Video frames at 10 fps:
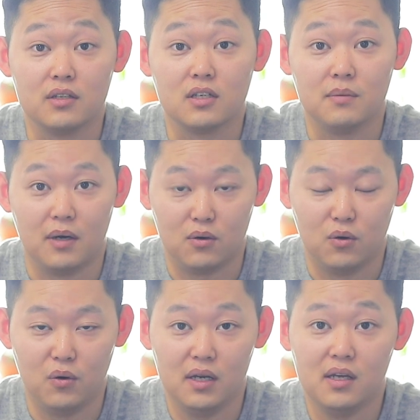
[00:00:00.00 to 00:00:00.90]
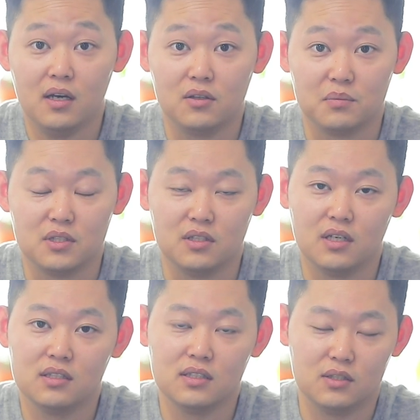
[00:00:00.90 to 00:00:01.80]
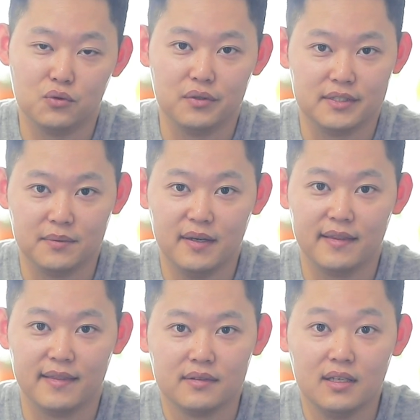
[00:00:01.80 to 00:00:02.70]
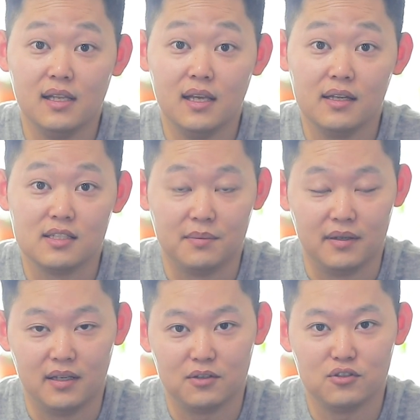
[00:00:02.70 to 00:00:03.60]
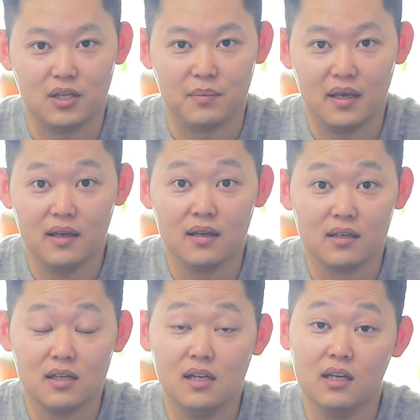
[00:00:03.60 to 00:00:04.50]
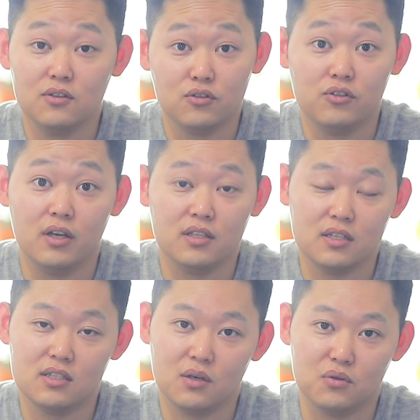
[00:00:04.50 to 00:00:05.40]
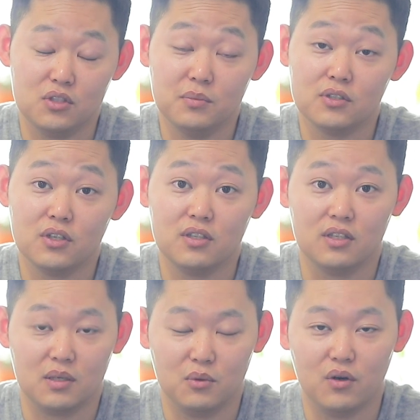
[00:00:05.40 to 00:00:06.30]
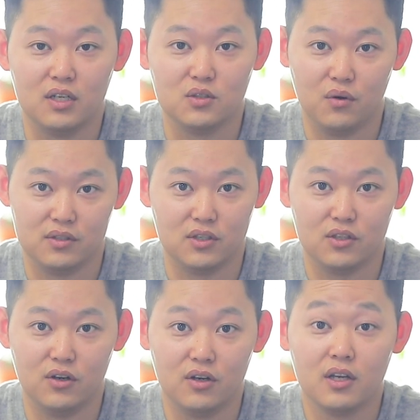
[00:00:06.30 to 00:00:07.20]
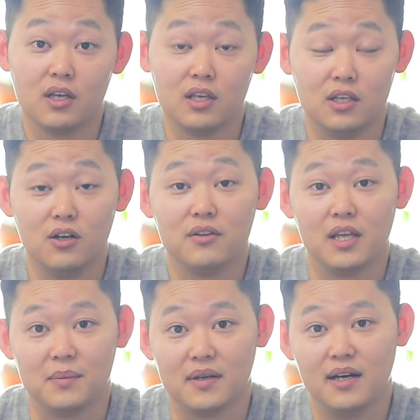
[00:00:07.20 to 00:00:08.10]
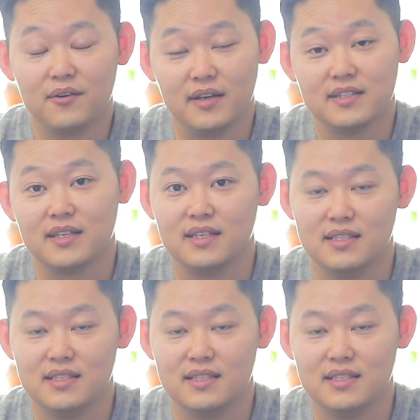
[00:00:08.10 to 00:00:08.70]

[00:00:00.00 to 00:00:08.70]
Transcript: 굉장히 밝고 활기가 넘치는 향을 가지고 있지만 킬리안 집안의 향수답게 킬리안 특유의 섹시하고 치명적인 느낌도 가지고 있어서 이런 대비가 굉장히